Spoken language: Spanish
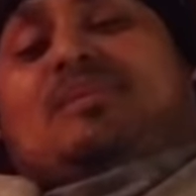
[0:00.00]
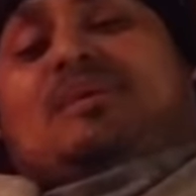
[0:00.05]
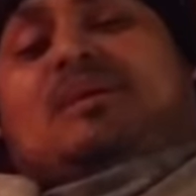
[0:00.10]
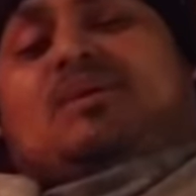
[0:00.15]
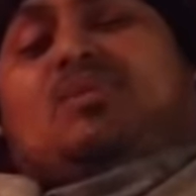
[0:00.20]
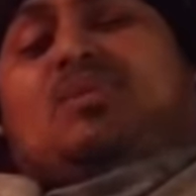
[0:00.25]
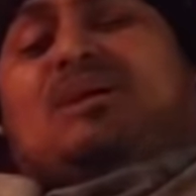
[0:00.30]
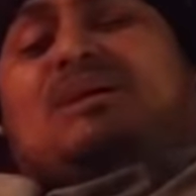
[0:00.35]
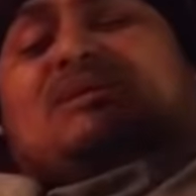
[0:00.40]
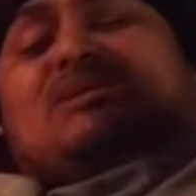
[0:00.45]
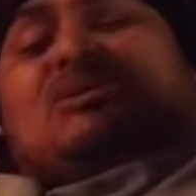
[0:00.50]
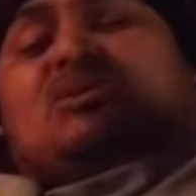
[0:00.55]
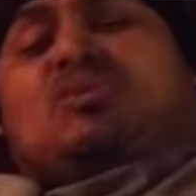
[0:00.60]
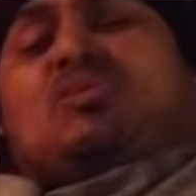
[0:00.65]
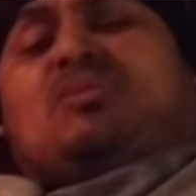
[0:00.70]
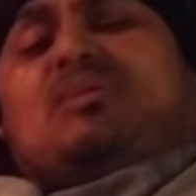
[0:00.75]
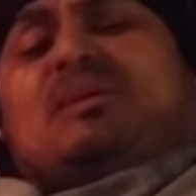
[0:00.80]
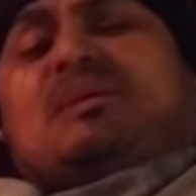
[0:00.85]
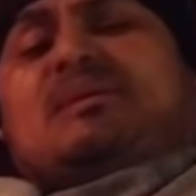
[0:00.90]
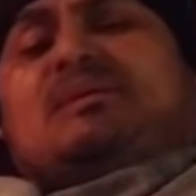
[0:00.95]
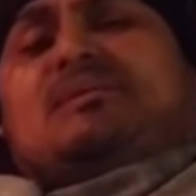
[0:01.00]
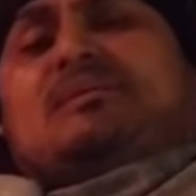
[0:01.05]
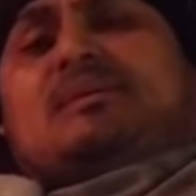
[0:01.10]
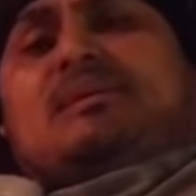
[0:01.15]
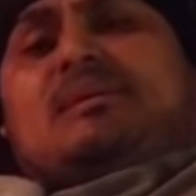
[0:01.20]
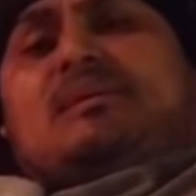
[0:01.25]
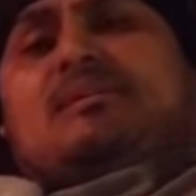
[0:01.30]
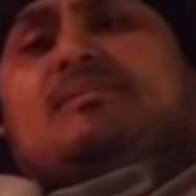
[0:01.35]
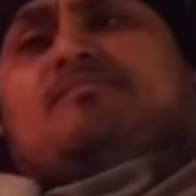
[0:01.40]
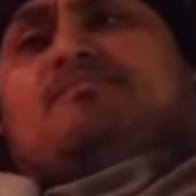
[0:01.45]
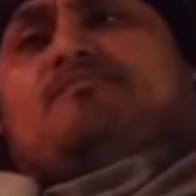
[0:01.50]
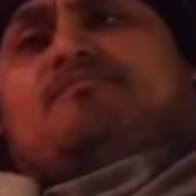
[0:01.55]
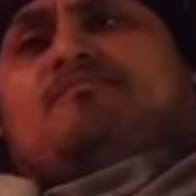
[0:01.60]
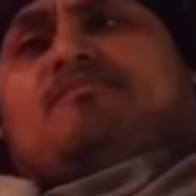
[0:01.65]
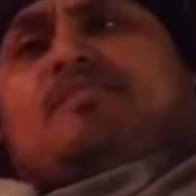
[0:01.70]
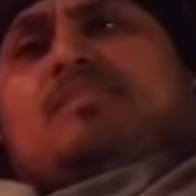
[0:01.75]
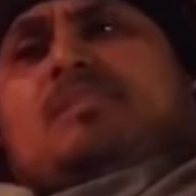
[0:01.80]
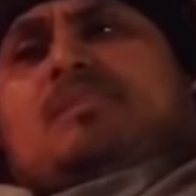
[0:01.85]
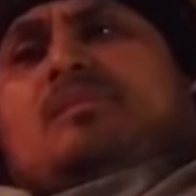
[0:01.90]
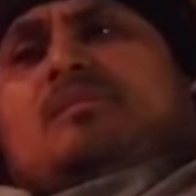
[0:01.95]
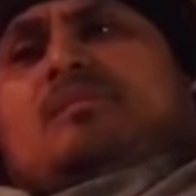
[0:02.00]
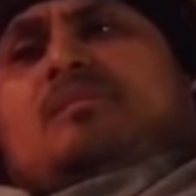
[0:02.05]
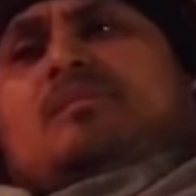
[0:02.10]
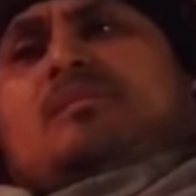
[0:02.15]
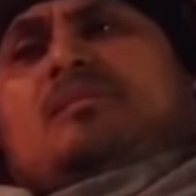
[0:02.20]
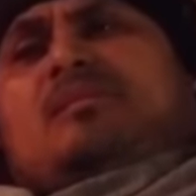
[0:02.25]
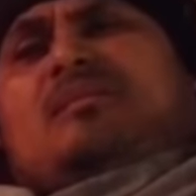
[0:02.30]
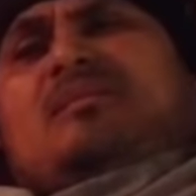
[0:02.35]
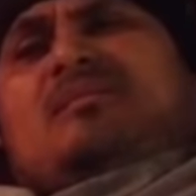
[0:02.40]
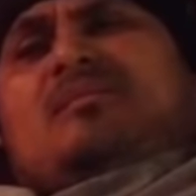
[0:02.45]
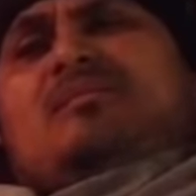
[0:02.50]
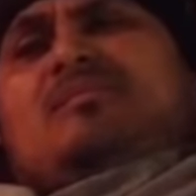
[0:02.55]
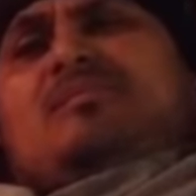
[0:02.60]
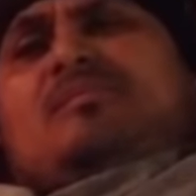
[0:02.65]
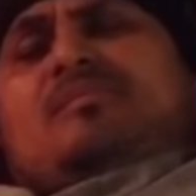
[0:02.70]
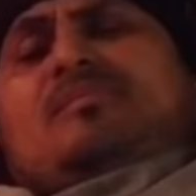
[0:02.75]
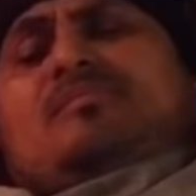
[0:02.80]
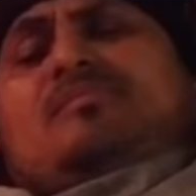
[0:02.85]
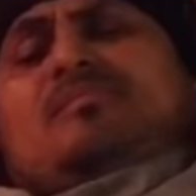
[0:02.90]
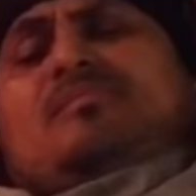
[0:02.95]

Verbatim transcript: eh, oraciones y, y,